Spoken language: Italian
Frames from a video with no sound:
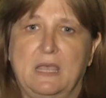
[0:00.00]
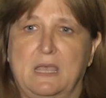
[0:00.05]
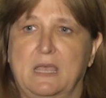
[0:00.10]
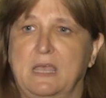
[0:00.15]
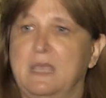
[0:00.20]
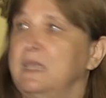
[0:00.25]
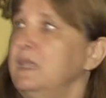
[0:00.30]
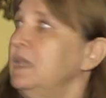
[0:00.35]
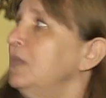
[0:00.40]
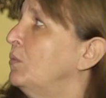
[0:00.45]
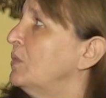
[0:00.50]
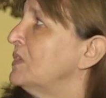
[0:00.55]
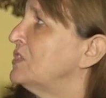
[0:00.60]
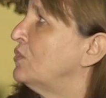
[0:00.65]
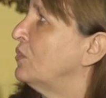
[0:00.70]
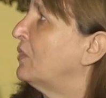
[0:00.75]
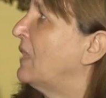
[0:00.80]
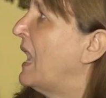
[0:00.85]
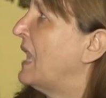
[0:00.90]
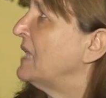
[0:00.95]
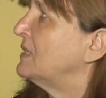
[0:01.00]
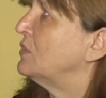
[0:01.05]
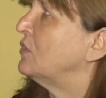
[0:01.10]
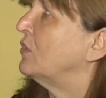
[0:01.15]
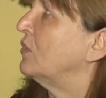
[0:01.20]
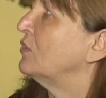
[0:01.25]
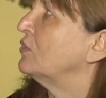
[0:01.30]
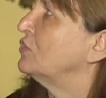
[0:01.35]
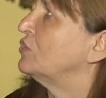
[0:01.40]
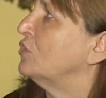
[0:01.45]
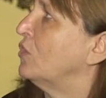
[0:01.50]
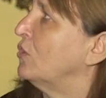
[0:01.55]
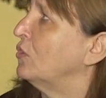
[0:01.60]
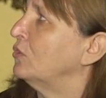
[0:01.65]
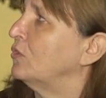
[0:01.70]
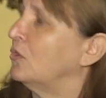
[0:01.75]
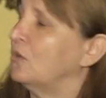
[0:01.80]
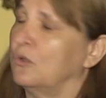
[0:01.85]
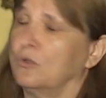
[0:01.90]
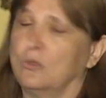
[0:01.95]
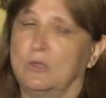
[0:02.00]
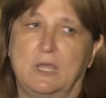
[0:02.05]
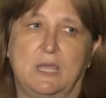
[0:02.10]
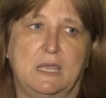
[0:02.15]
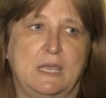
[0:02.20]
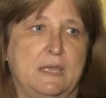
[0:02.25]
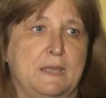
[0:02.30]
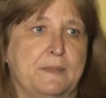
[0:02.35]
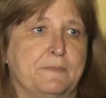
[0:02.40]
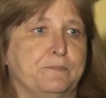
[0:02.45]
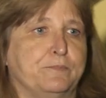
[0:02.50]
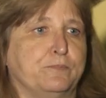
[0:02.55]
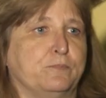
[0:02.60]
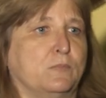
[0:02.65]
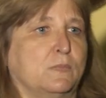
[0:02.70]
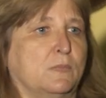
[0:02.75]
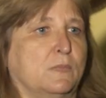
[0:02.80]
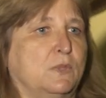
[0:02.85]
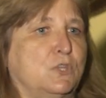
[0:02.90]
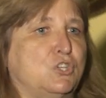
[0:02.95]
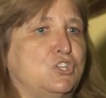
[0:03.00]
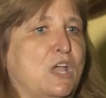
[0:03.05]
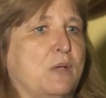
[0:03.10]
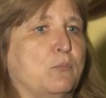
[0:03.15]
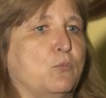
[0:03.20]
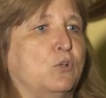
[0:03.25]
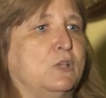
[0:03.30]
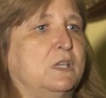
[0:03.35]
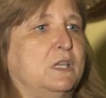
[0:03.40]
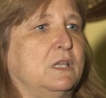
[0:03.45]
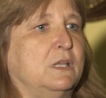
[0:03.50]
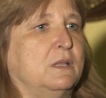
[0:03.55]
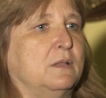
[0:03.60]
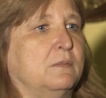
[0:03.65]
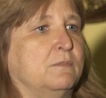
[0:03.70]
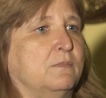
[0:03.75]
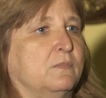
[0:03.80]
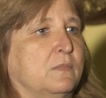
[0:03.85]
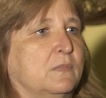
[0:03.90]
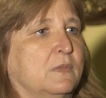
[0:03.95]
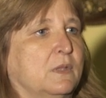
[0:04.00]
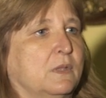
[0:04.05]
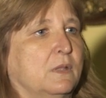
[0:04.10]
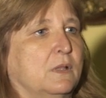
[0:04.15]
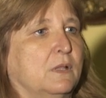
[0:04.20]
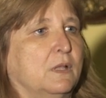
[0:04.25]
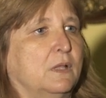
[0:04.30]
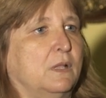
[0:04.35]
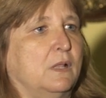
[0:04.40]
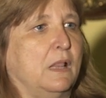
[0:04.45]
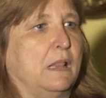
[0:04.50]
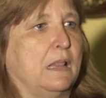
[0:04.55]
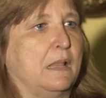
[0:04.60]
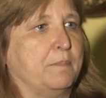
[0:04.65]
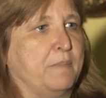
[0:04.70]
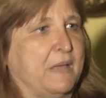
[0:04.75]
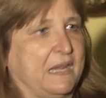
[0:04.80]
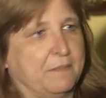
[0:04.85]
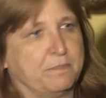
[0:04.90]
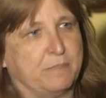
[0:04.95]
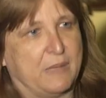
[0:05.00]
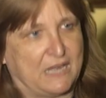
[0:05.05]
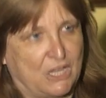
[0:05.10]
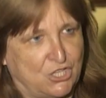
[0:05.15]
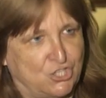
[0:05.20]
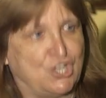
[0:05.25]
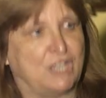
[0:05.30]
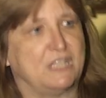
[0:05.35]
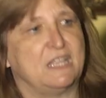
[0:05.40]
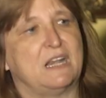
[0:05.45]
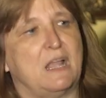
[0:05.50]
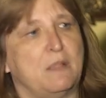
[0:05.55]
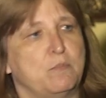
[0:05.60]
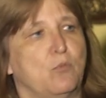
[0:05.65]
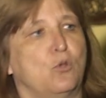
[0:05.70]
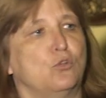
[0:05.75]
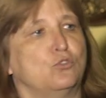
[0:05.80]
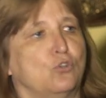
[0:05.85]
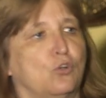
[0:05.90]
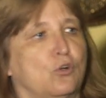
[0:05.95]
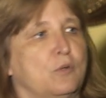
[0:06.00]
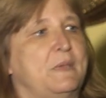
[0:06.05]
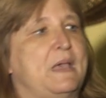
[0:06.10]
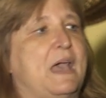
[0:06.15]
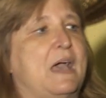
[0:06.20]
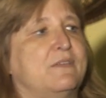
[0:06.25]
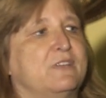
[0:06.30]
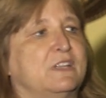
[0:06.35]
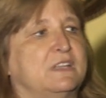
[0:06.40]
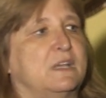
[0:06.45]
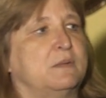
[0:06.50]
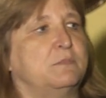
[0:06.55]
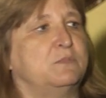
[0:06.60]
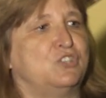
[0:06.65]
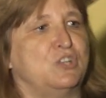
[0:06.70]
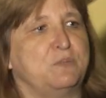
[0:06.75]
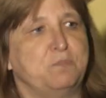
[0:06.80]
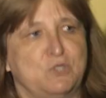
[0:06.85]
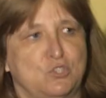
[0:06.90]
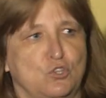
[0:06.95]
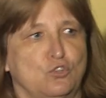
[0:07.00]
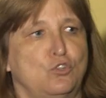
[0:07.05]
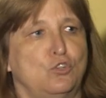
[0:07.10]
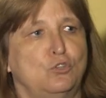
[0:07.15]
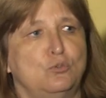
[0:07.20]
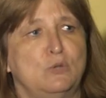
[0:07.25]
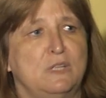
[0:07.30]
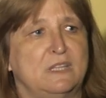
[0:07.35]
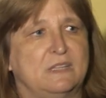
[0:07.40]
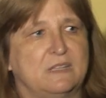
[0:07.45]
Eh, in questo caso sono, ehm, diciamo, ehm, per, per, accedere al mondo come avatar c'è bisogno di